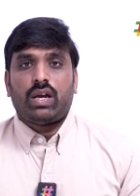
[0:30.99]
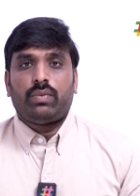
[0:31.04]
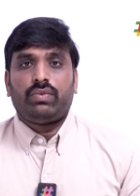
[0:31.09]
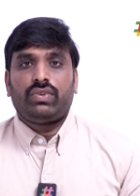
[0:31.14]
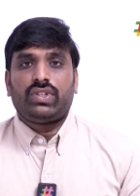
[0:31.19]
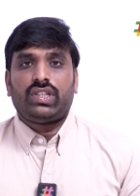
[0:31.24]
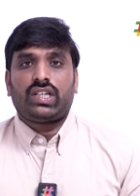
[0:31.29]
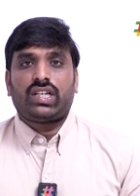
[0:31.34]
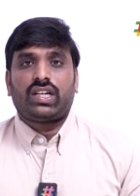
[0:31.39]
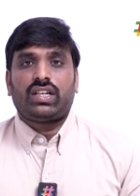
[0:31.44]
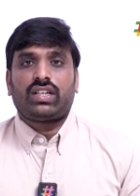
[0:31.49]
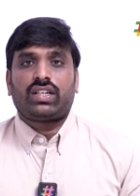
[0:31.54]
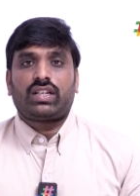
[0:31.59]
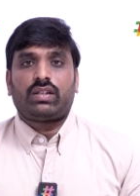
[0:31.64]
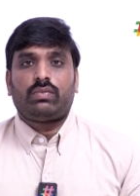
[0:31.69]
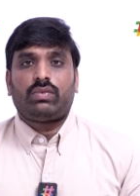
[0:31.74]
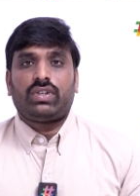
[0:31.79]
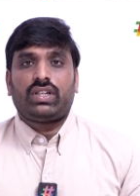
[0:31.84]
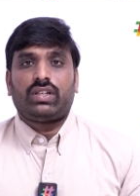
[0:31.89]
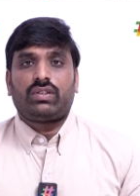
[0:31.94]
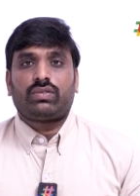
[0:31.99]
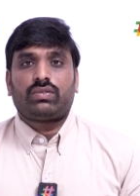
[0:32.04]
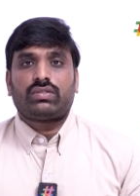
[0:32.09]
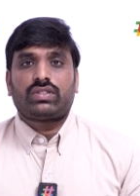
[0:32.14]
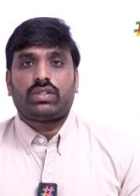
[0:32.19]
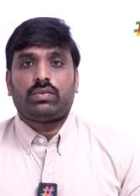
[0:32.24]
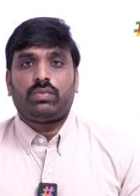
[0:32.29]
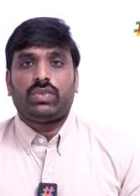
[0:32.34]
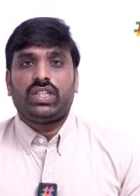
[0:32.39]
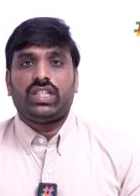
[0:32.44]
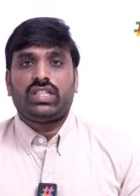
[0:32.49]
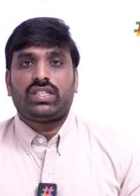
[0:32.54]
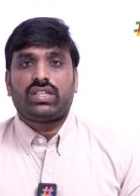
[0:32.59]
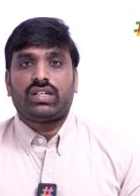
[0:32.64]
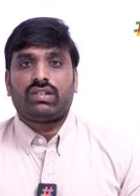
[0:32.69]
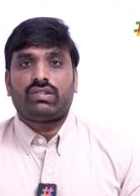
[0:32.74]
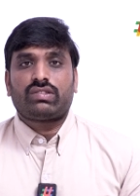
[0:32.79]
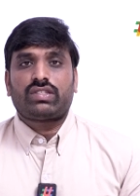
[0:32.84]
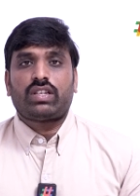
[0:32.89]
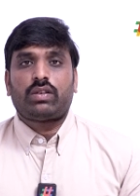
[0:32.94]
అభివృద్ధి కార్యక్రమాలకు సంబంధించి
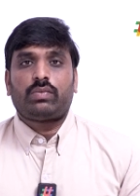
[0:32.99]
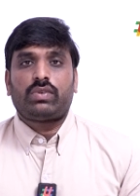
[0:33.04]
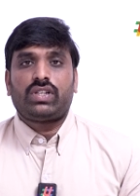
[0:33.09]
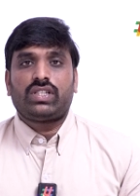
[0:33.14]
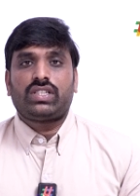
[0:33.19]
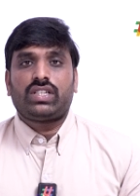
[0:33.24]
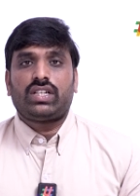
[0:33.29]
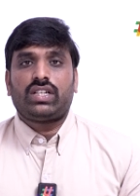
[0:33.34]
శంకుస్థాపనలు